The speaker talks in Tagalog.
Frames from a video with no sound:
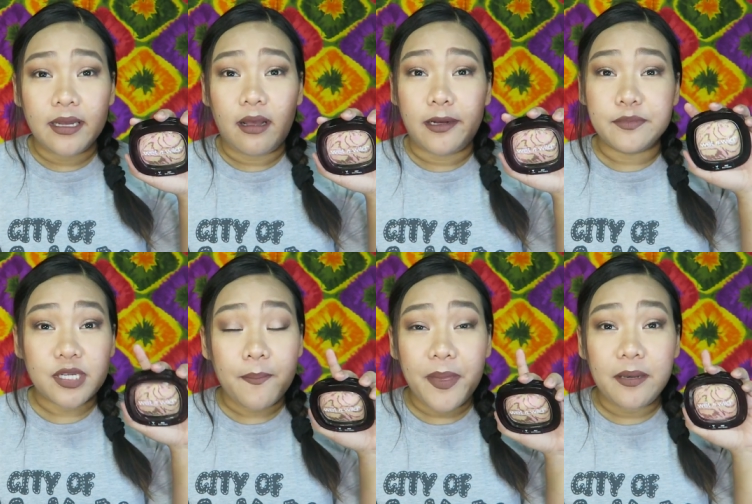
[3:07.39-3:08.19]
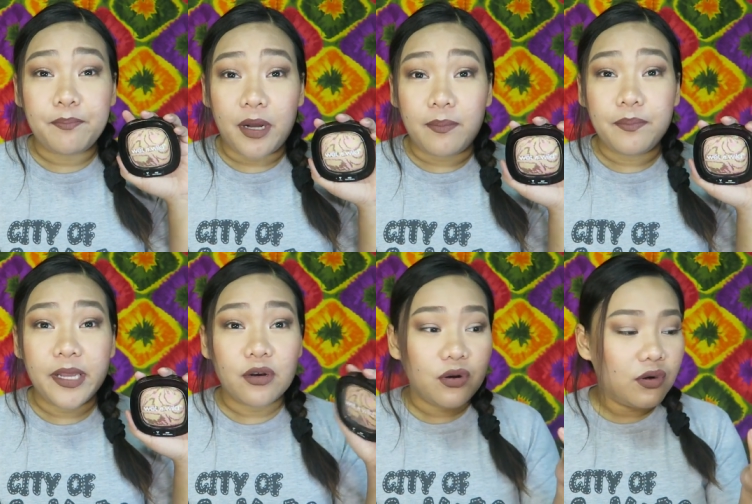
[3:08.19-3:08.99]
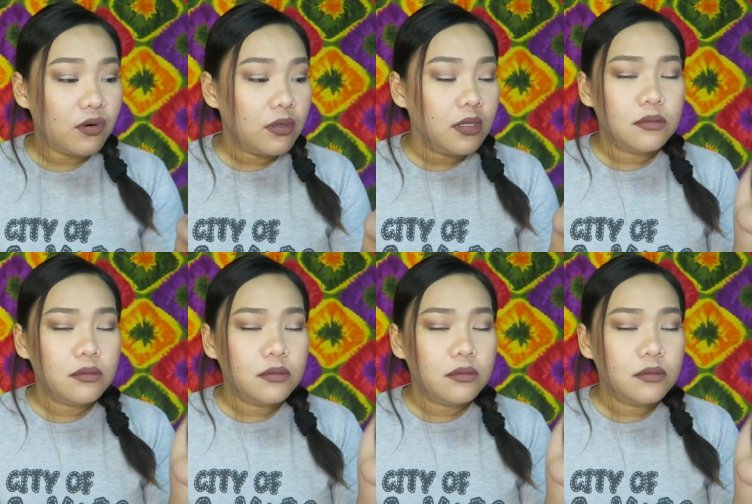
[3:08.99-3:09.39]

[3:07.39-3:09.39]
um, Champagne Pop pero